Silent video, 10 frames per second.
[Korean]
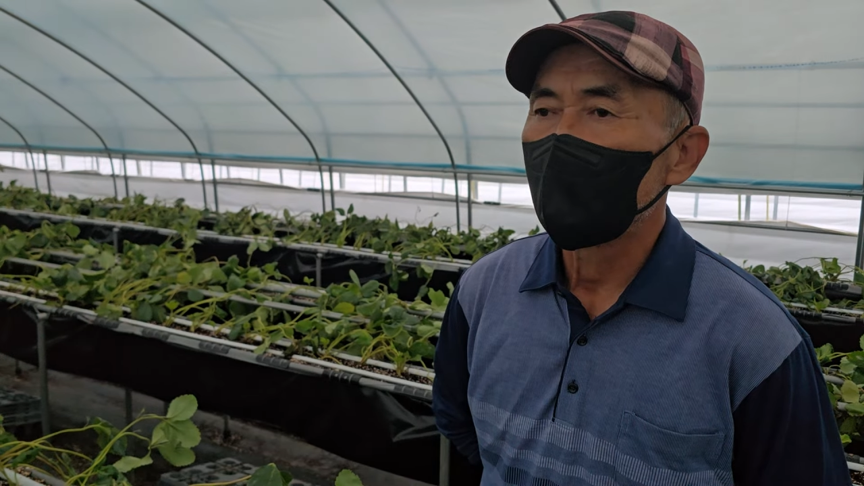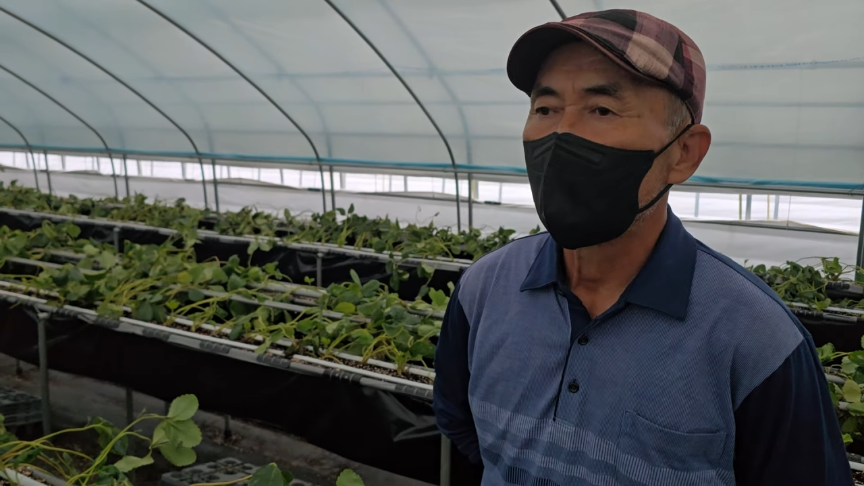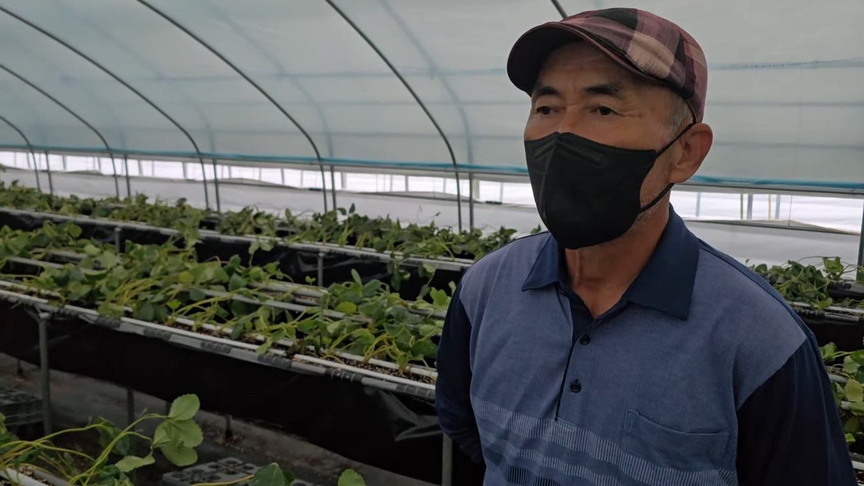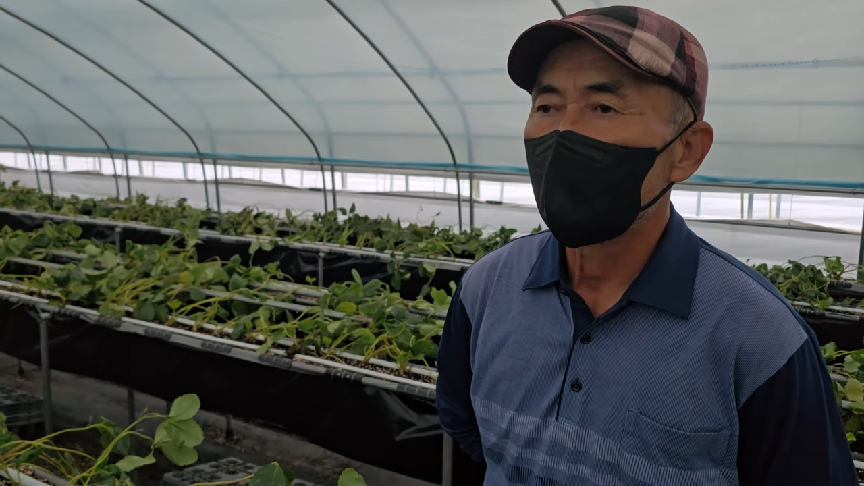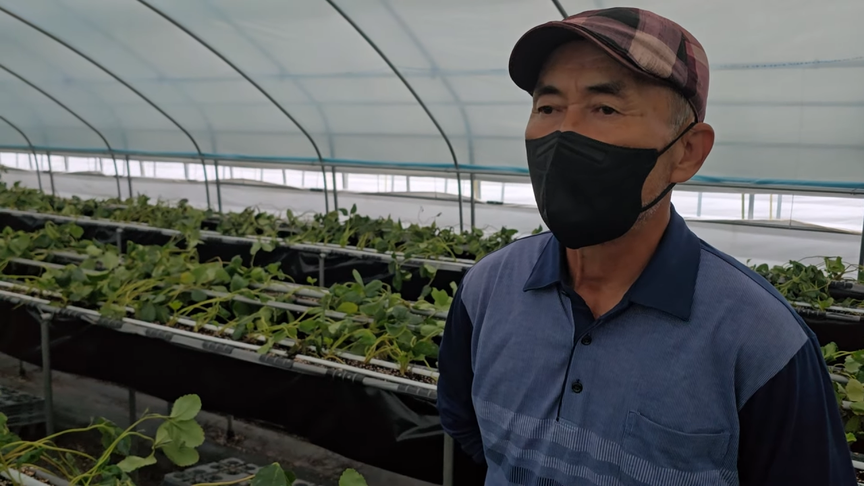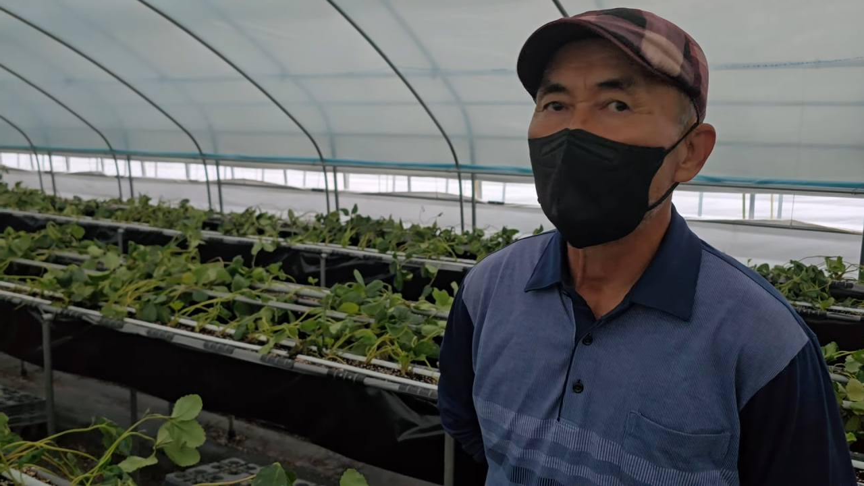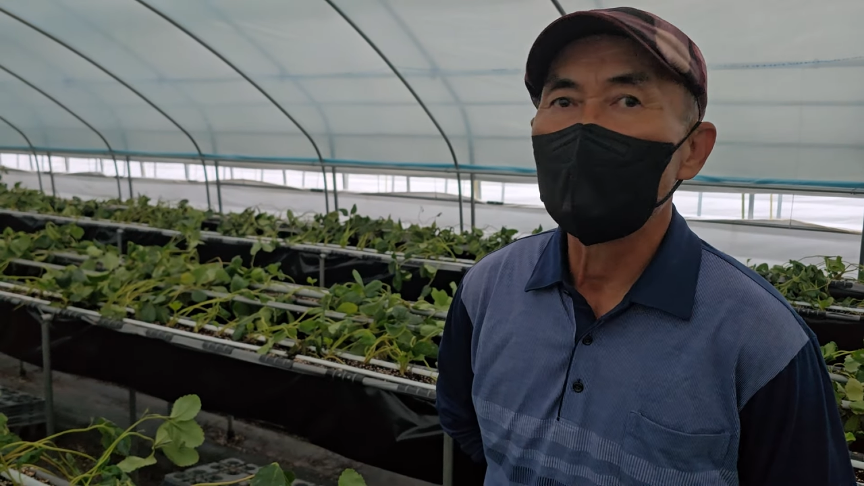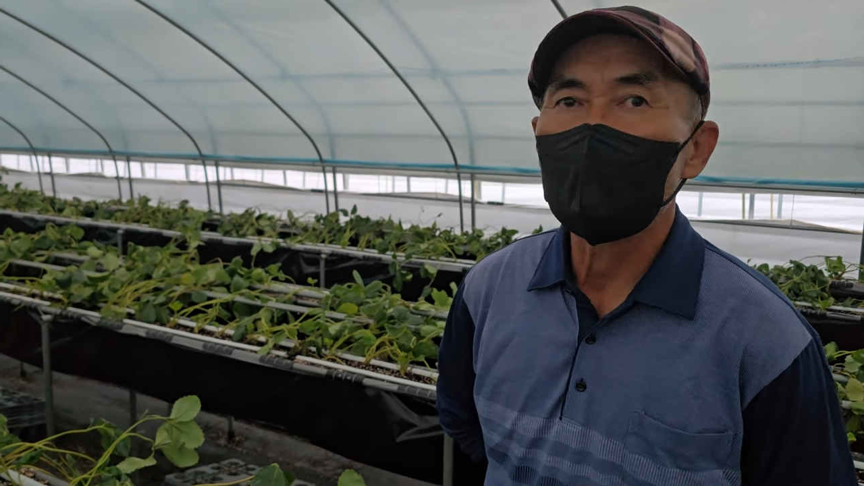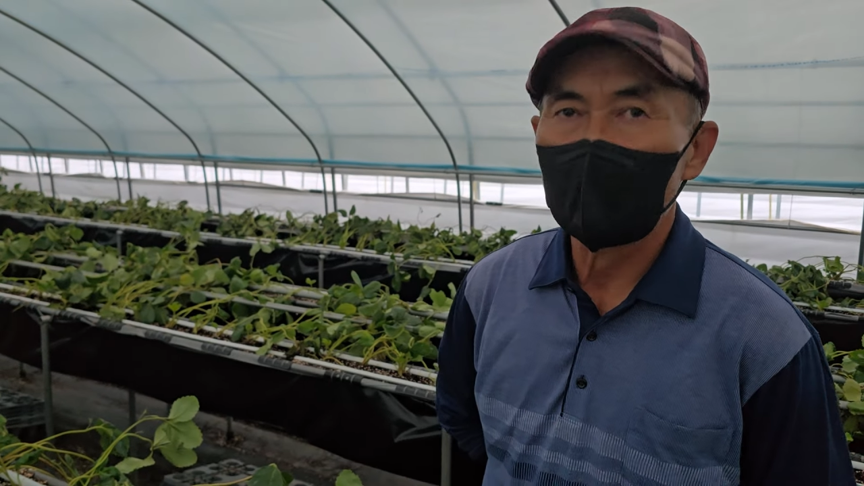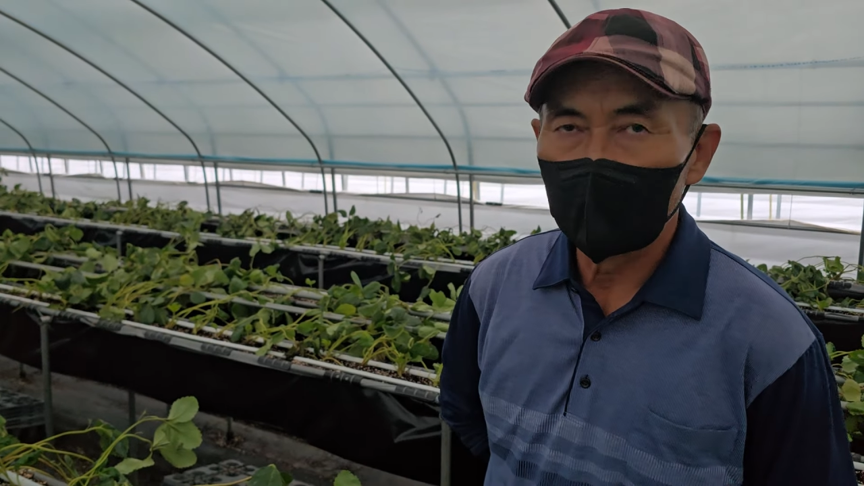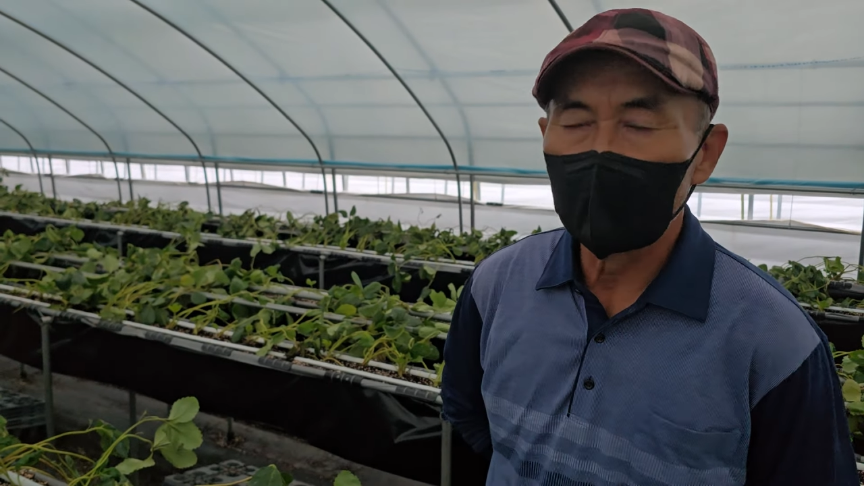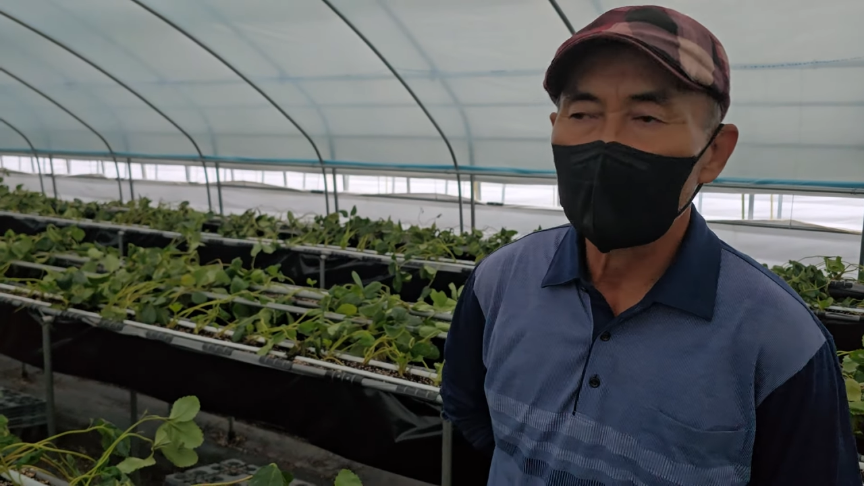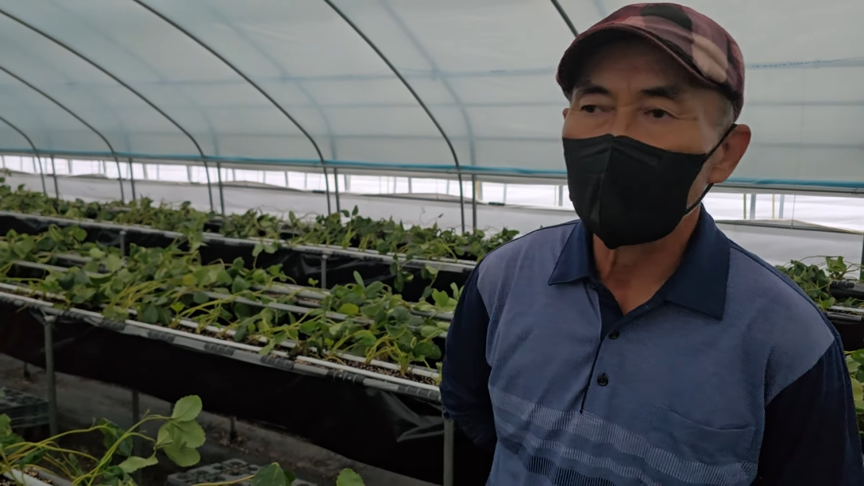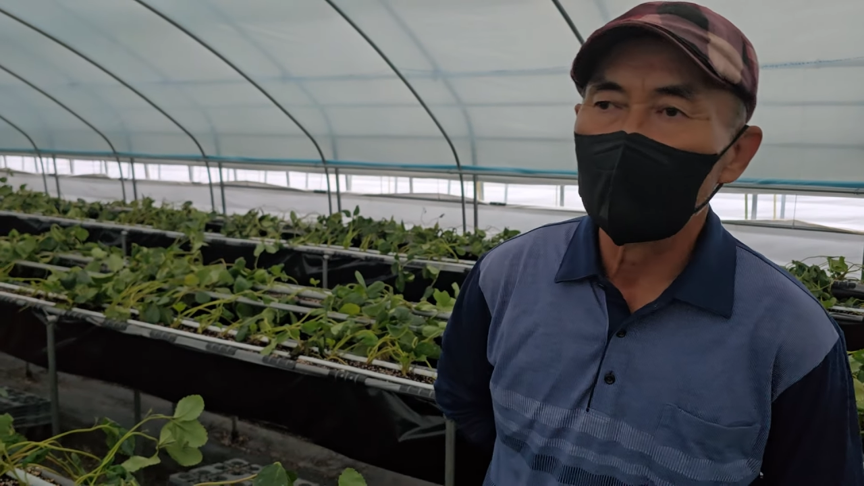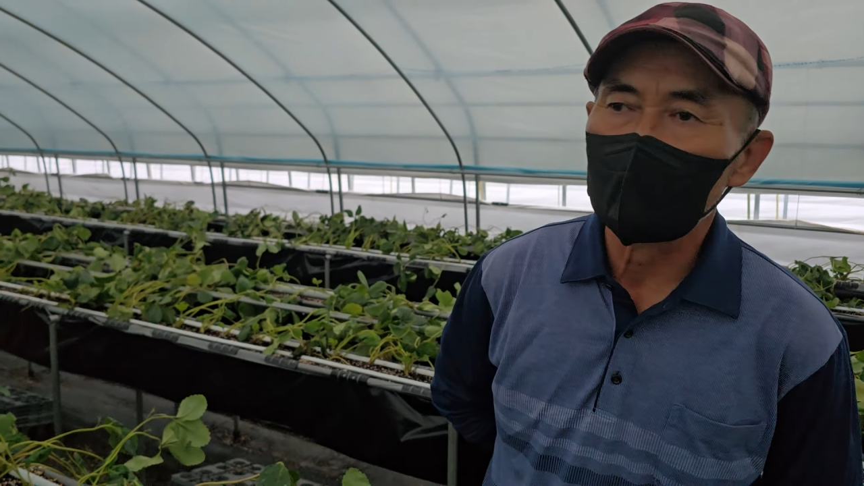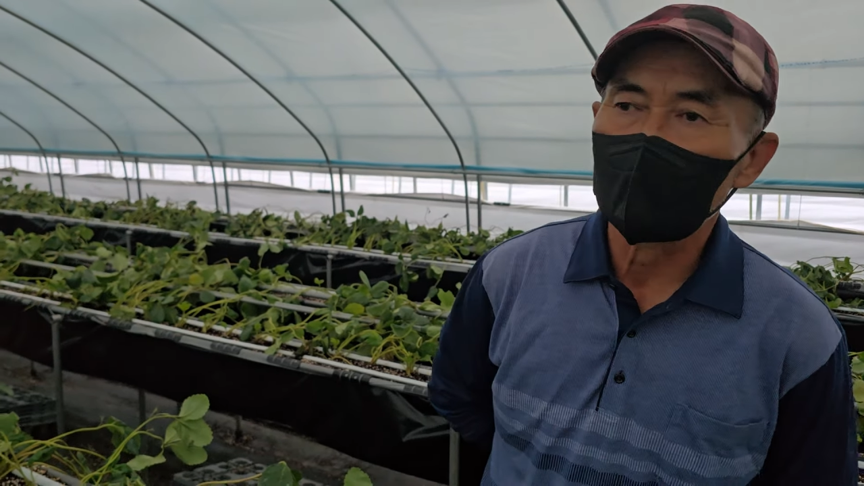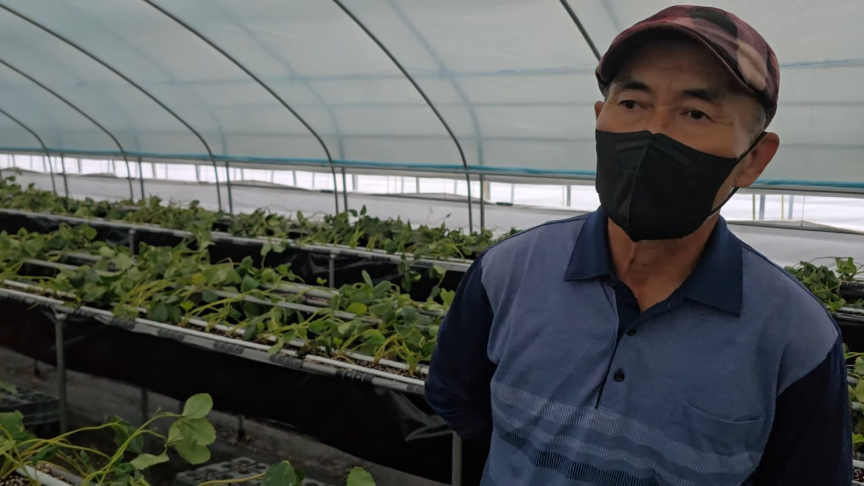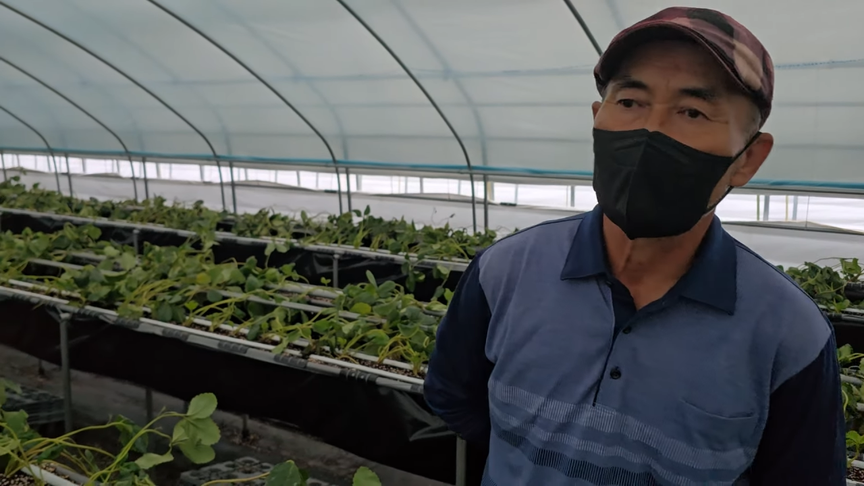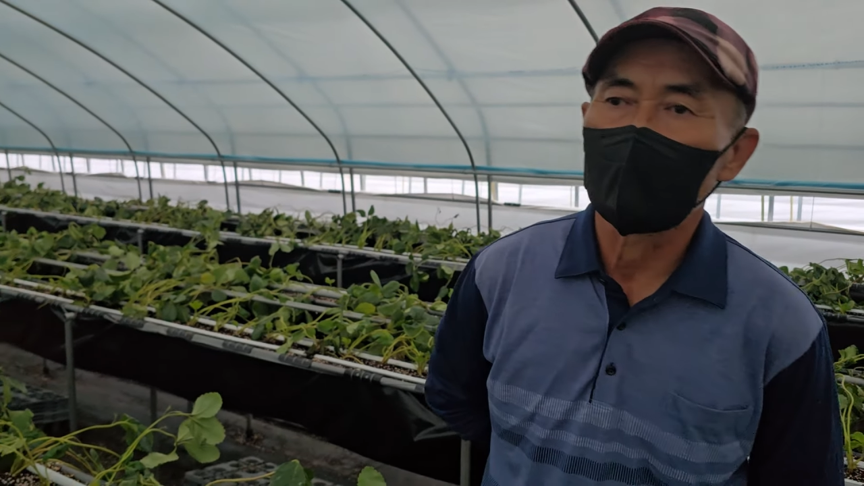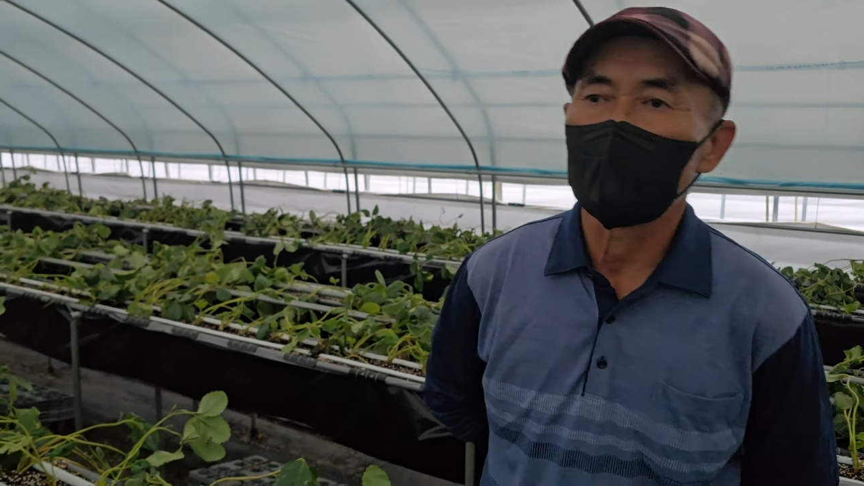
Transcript: 가리를 많이 써라는 거죠. 예, 가리를